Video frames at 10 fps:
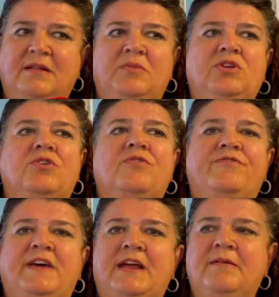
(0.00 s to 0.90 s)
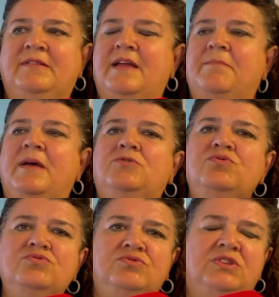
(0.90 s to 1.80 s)
che il miglior offerente abbia
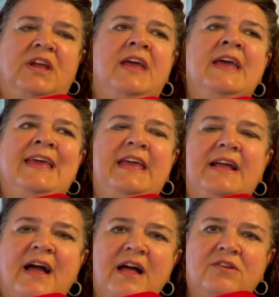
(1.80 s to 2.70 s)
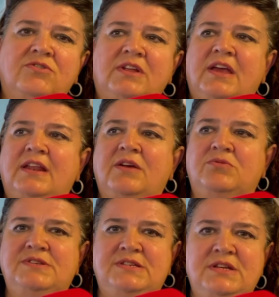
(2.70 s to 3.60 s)
tutti i canoni e i
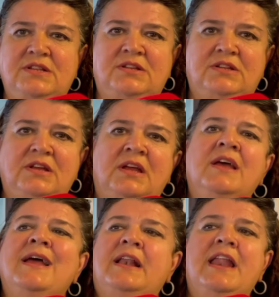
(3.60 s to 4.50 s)
requisiti di